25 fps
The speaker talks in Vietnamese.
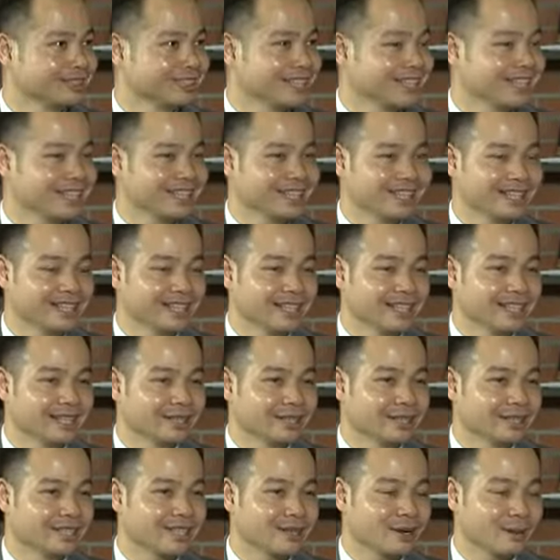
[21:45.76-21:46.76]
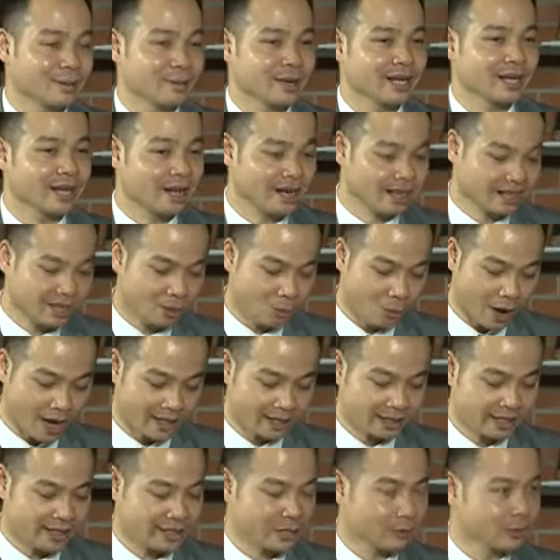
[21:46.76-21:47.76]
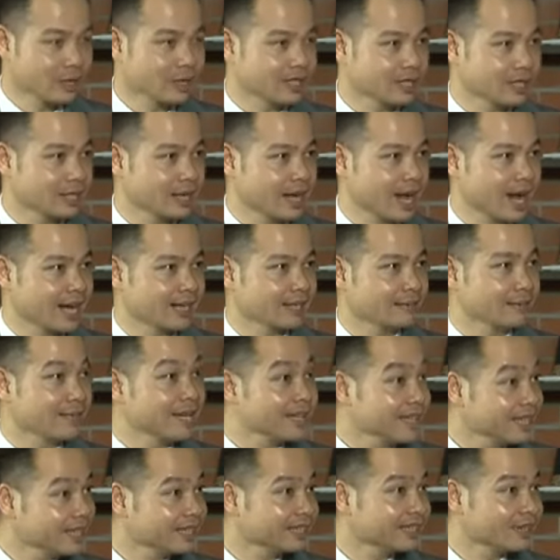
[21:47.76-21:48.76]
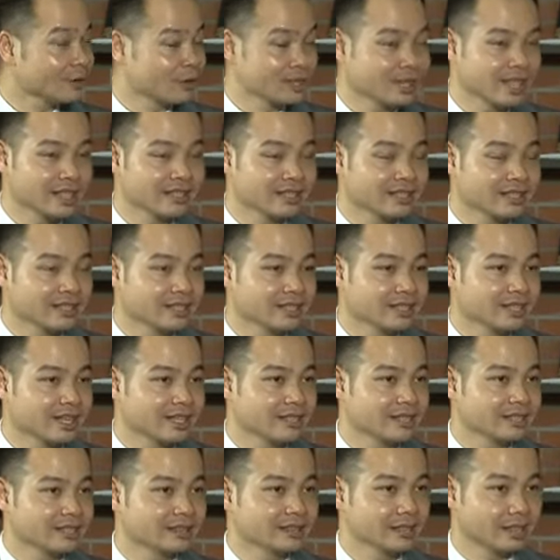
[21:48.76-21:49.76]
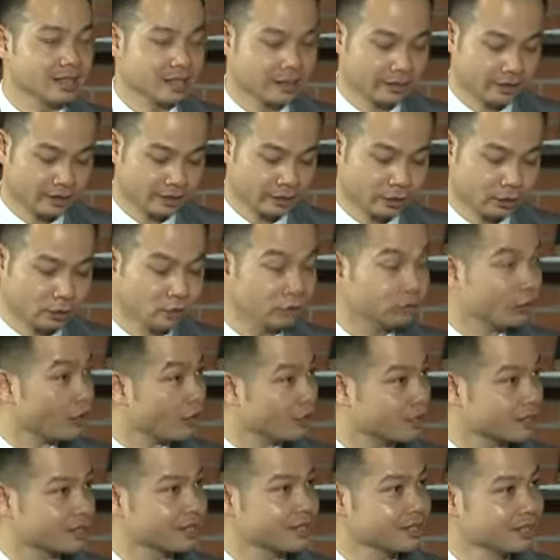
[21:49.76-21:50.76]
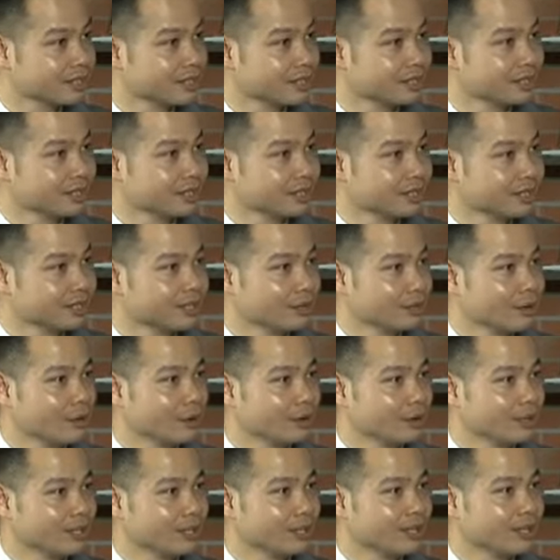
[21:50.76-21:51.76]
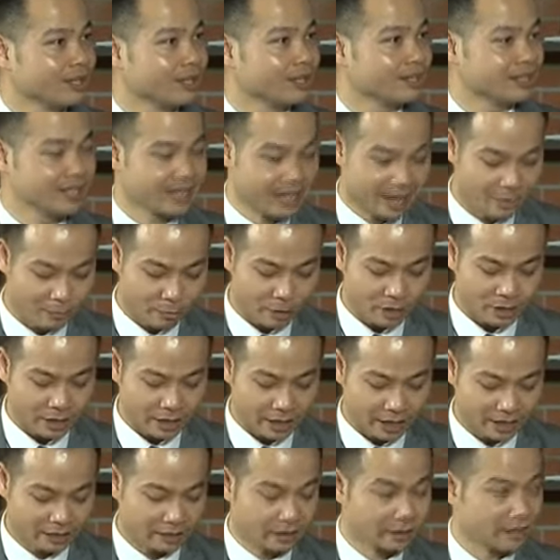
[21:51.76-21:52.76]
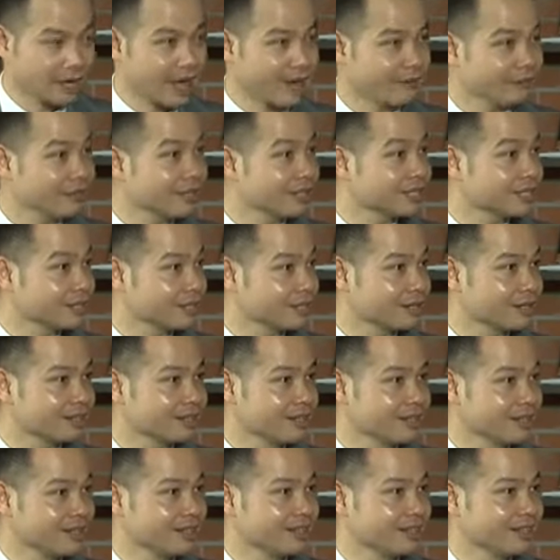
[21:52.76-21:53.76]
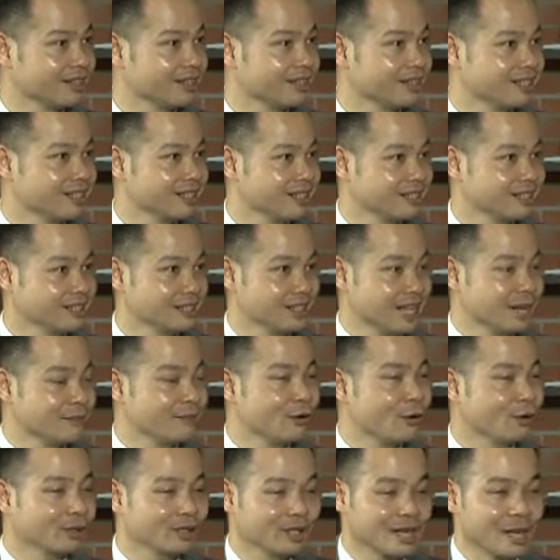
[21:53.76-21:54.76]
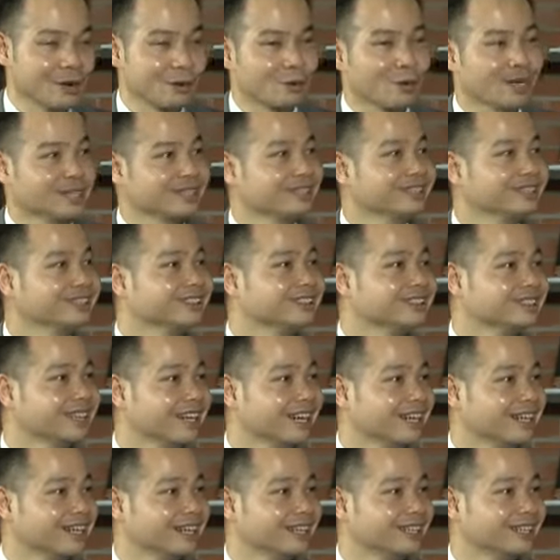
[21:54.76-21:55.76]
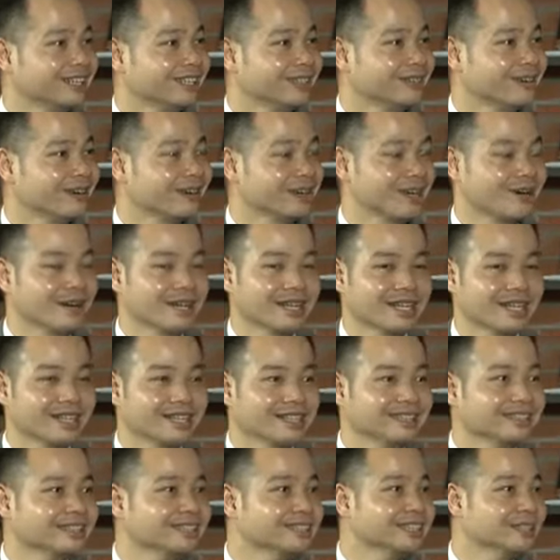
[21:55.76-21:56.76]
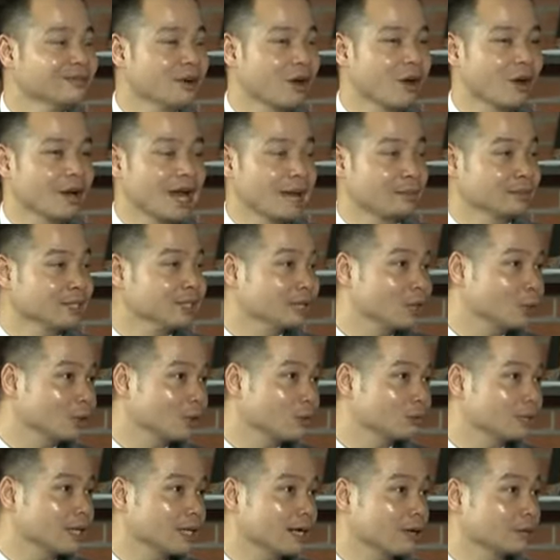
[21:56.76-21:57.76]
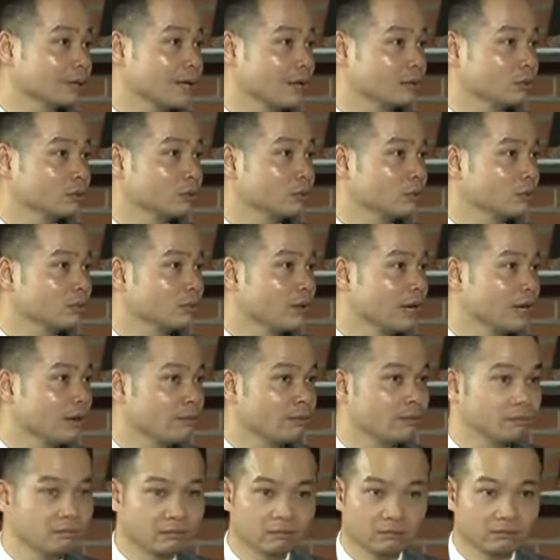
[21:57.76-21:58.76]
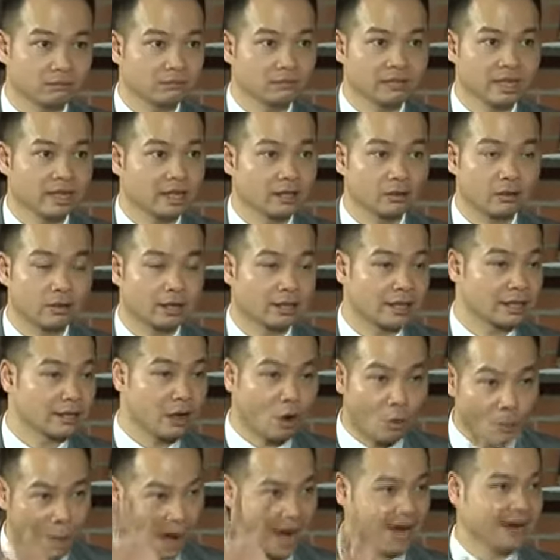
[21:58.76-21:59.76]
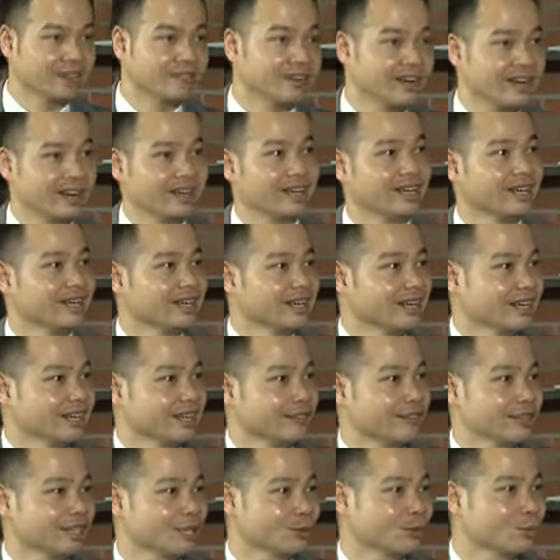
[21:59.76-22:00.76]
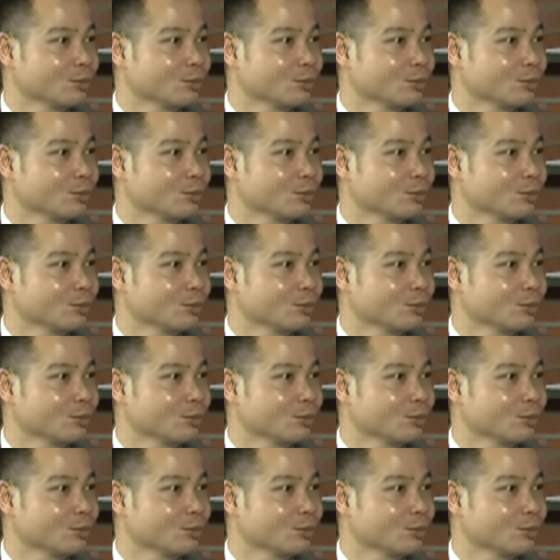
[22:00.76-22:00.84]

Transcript: Thế thì như các bạn biết đấy, ở nước ngoài rất là nhiều nước như là Anh, Mỹ thì có những cái trường như là trường Oxford, đúng không? Trường Cambridge hoặc là trường Harvard hoặc là Stanford thì đều cũng là trường tư cả, đúng không? Đây là những cái trường tư và họ làm rất tốt công tác đào tạo giáo dục và đầu bảng về giáo